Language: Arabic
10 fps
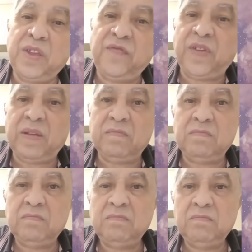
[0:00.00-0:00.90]
ضعيفة
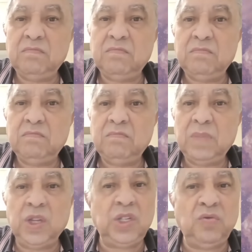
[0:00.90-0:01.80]

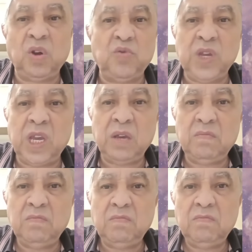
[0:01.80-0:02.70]
عيش دولة قوية
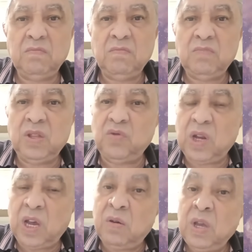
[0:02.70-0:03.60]

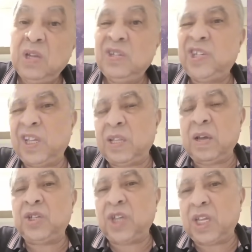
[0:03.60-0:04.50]
دولة
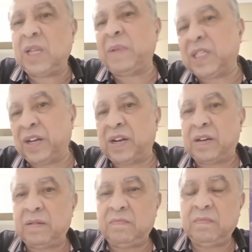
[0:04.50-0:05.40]
شادة شادة
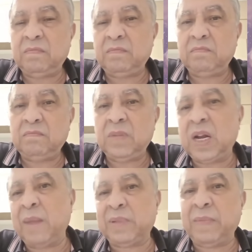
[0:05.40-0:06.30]
قطر
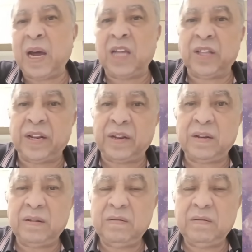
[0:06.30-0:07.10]
رابطة مع قطر